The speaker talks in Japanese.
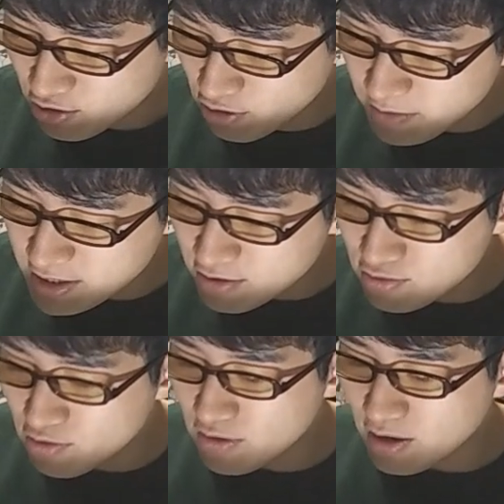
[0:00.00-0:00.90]
の
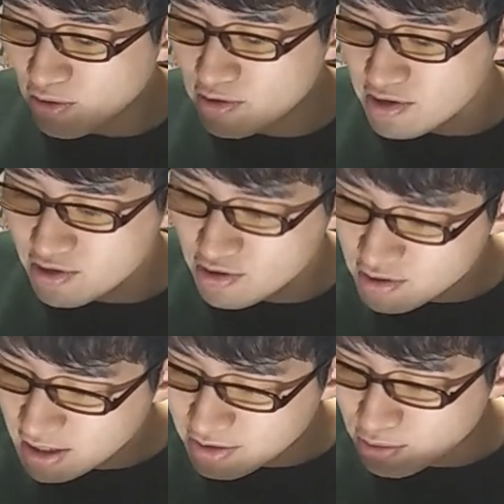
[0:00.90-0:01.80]
ビスクドールは恋をする
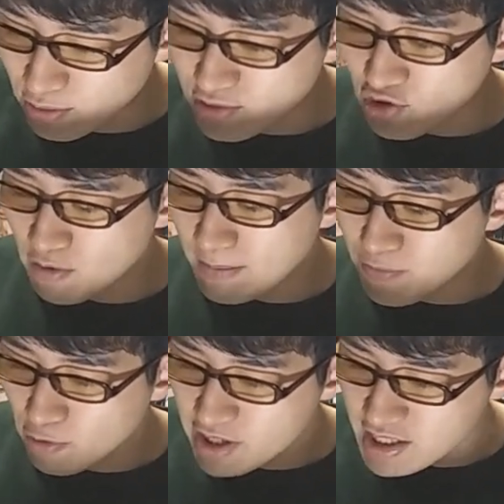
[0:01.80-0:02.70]
10巻特装版
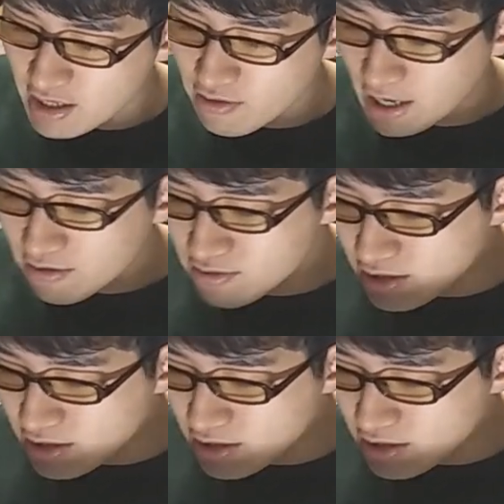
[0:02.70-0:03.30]
オリジナルアクリ